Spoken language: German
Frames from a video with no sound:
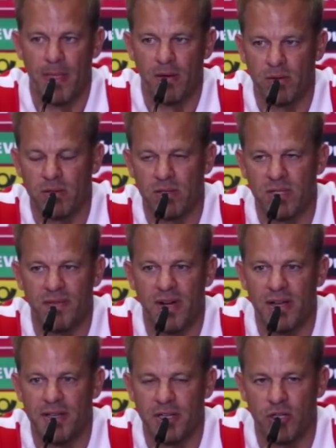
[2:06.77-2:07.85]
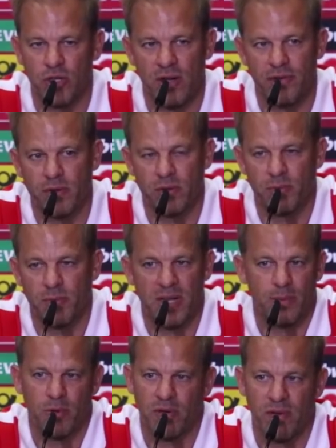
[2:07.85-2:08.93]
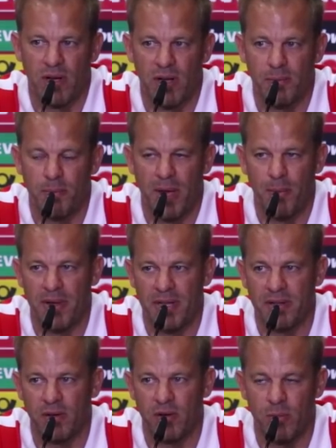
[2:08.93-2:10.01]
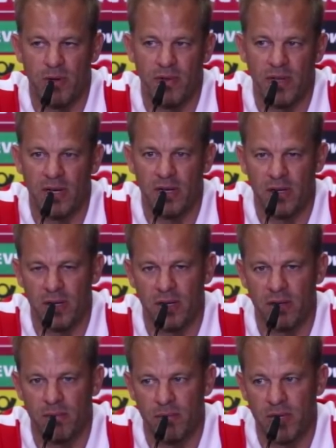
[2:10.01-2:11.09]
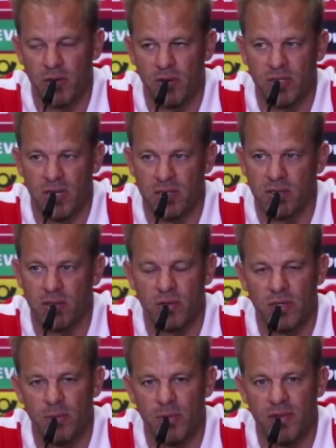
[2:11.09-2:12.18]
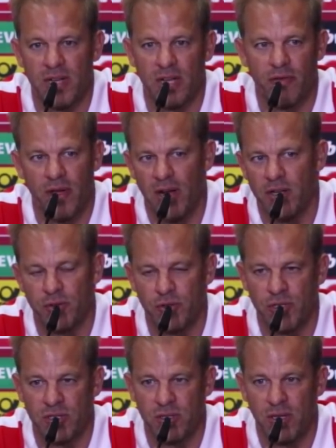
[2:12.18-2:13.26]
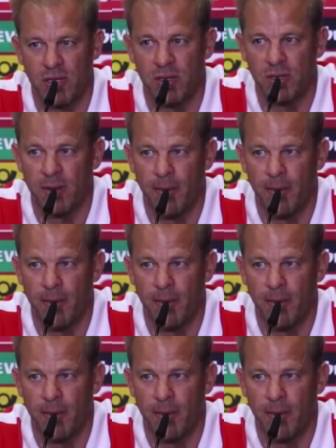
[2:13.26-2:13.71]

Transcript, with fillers: Und das haben wir halt nicht geschafft. Und Paderborn war halt permanent auch immer wieder in, mit Konteraktionen immer wieder gefährlich und schießen dann